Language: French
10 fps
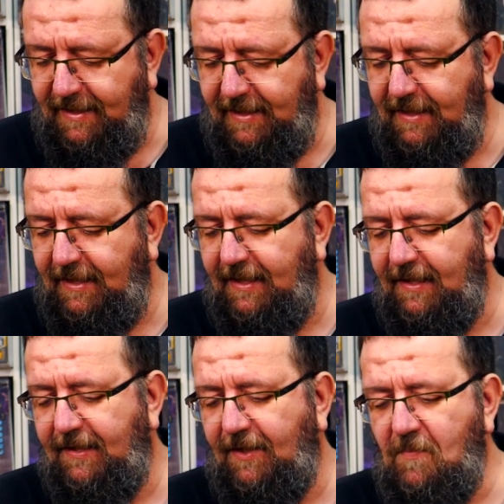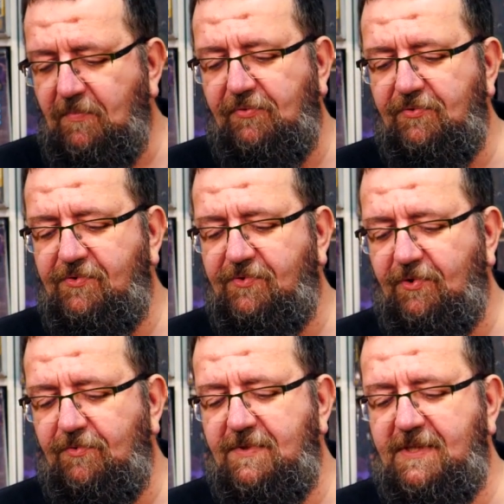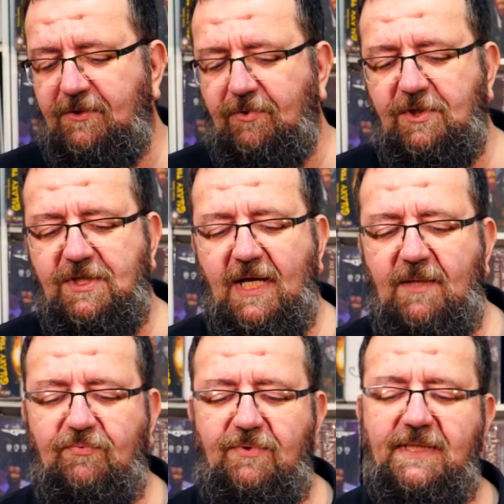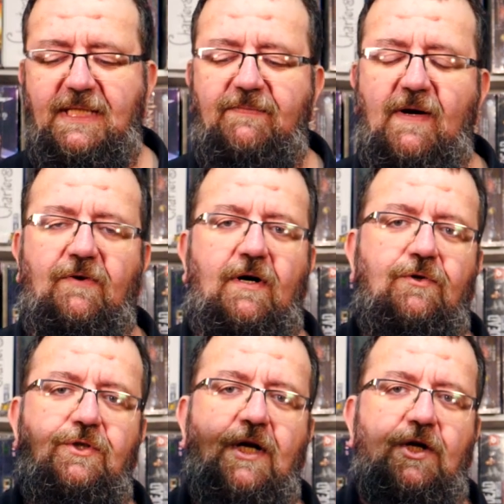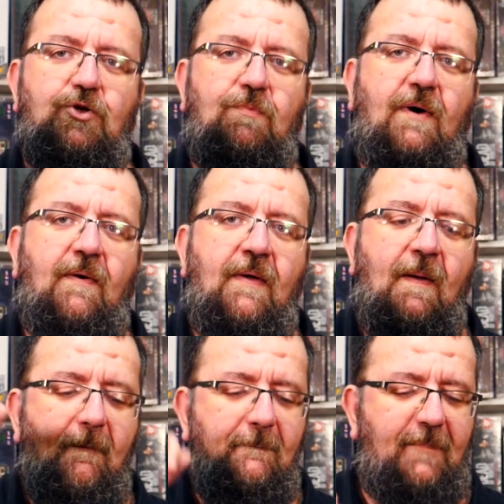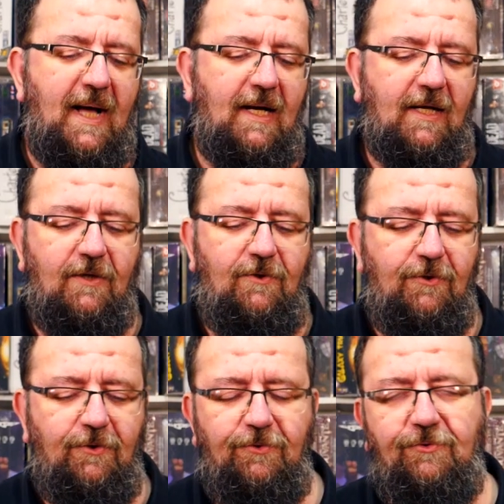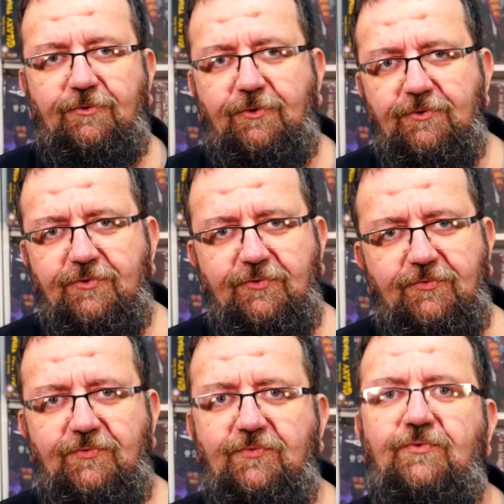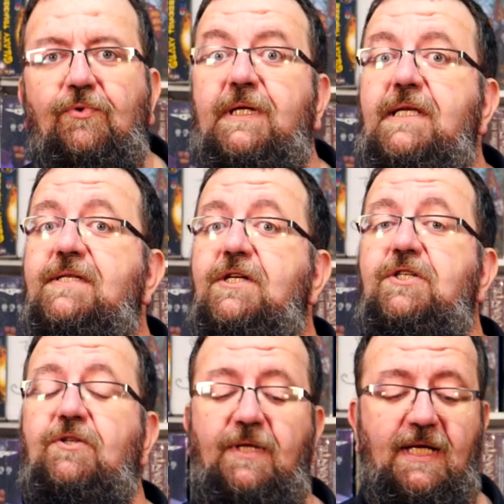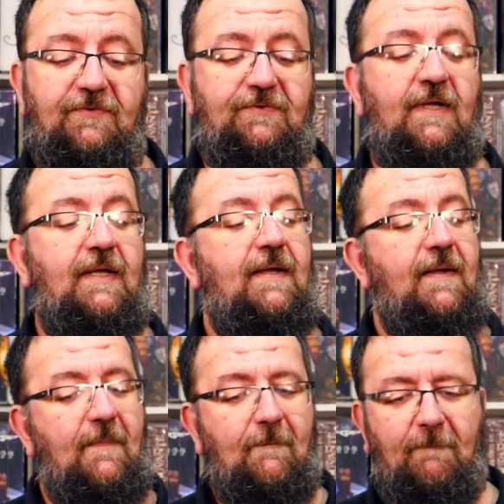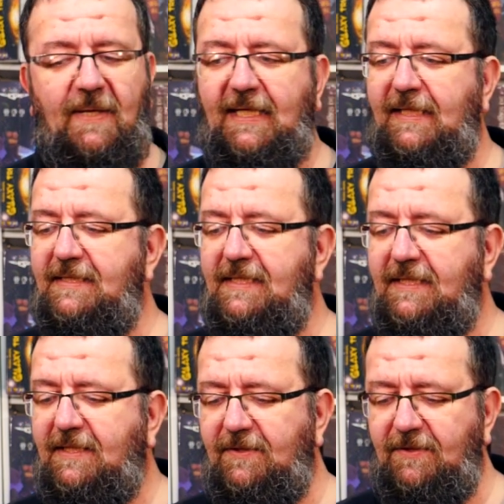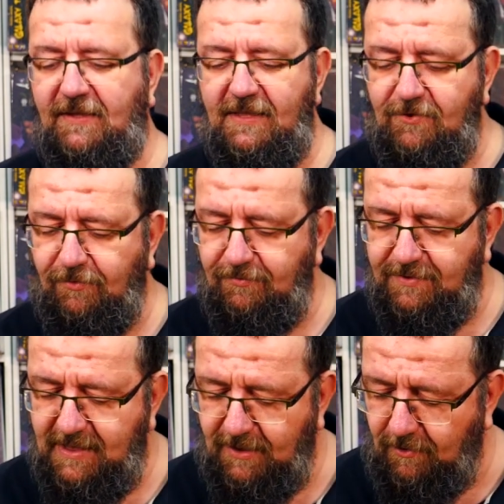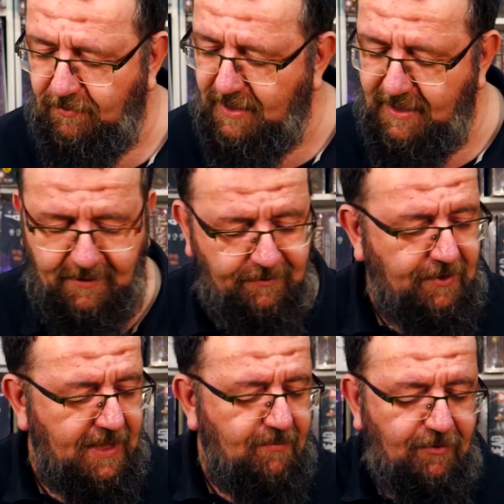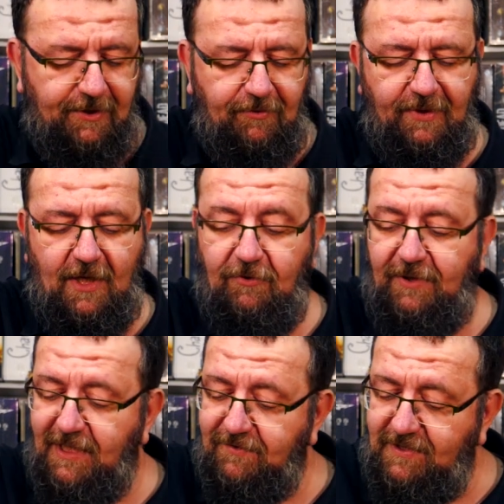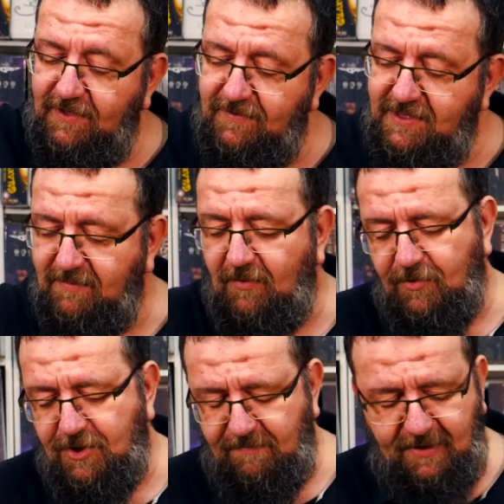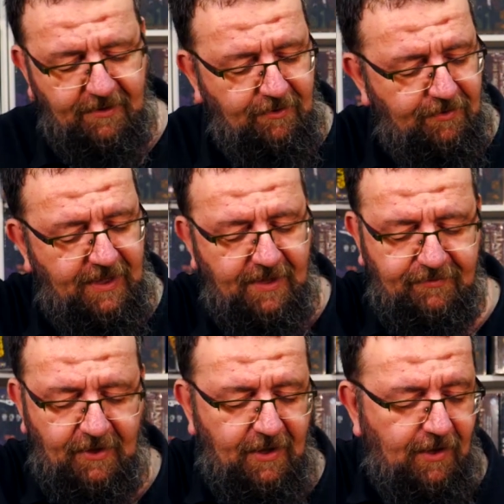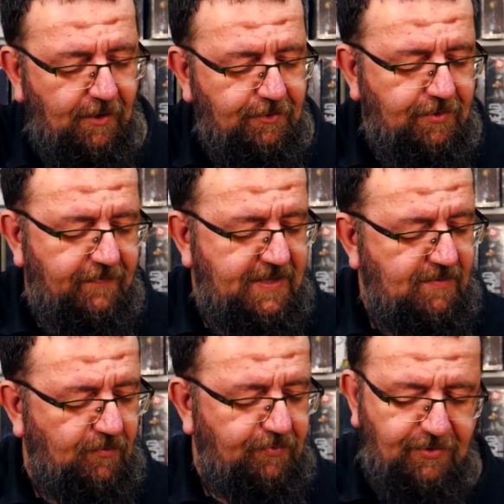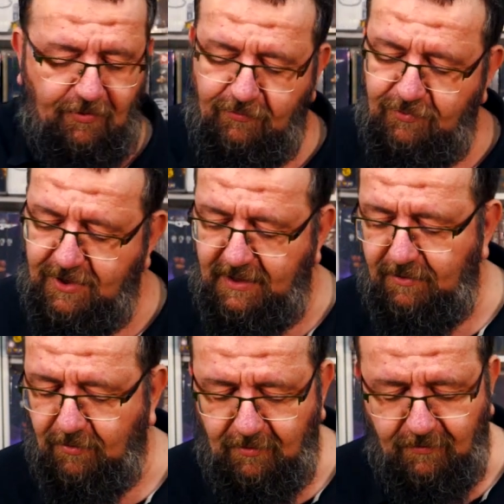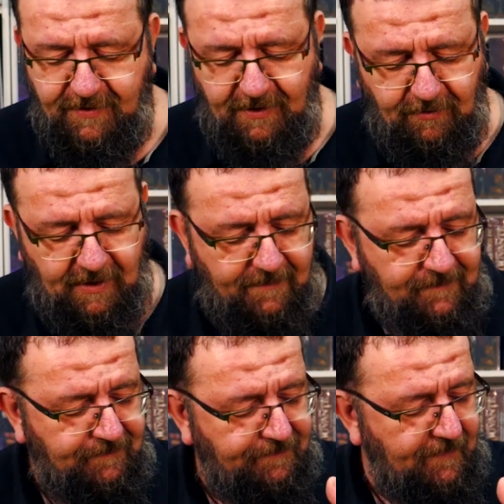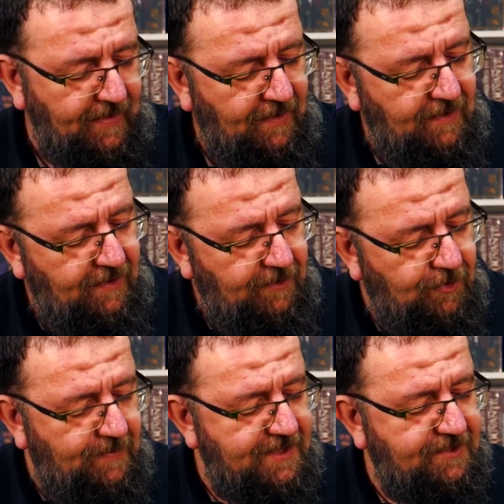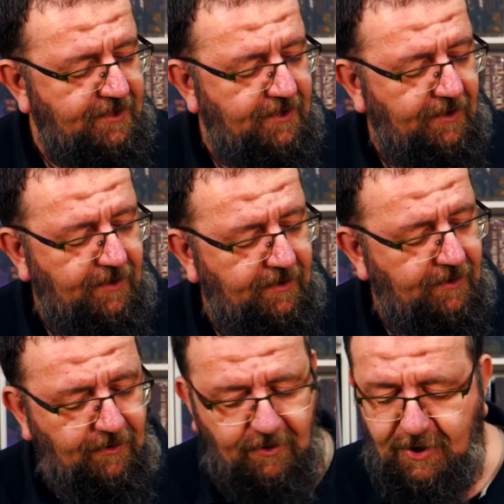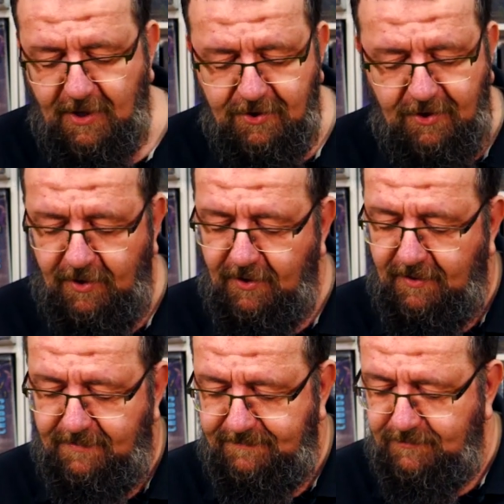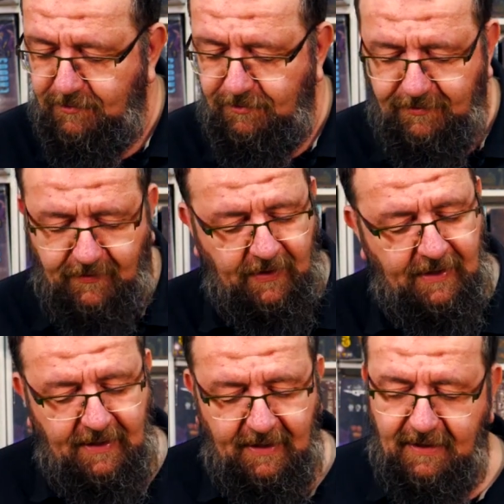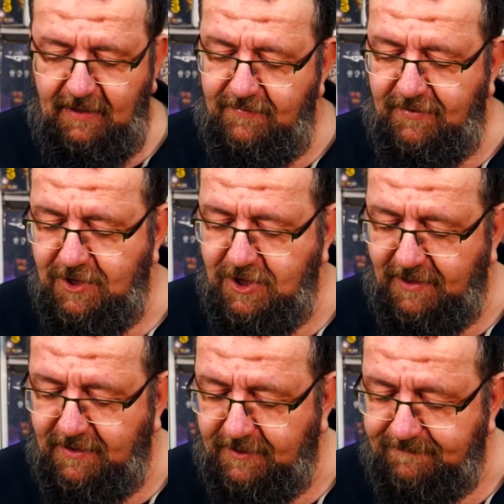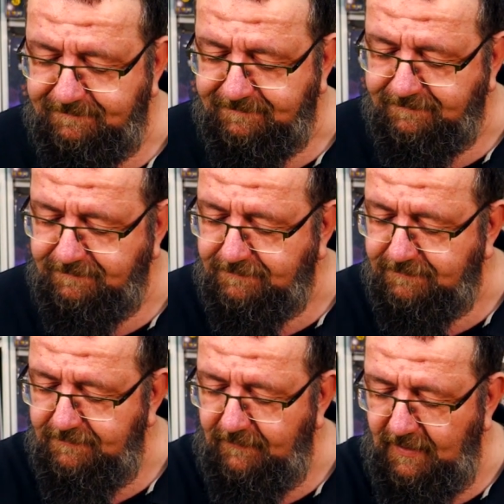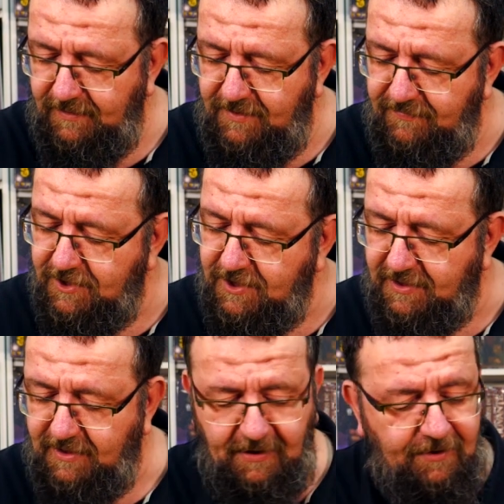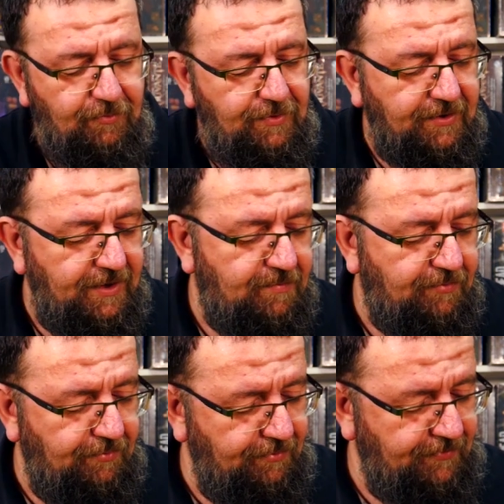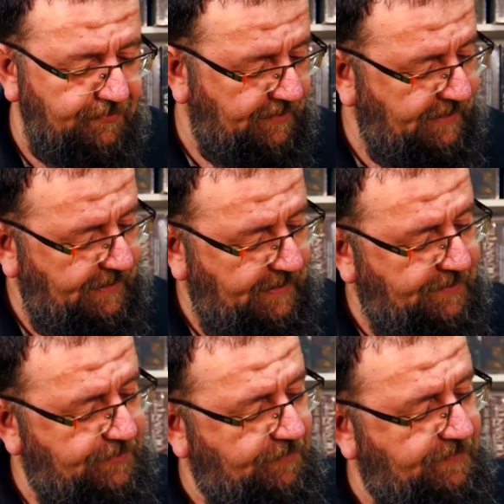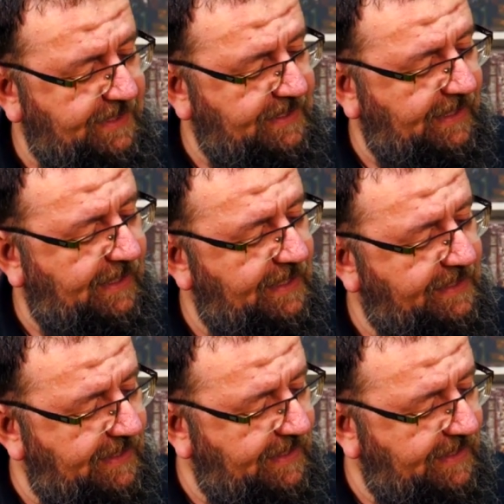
Et en plus, celui-ci est original puisqu'il va avoir un chargement par le dessus. Donc il s'agit d'un Nerf mécanique. Euh, qu'est-ce qu'on nous dit Alors on a dans la boîte, on a le nerf qui est visible. Moi j'aime bien que le nerf soit visible, on puisse le toucher. Donc on sait qu'on a le blaster, le chargeur, Hunt, les fléchettes. 10 fléchettes élite, 8 ans et plus, zombie strike.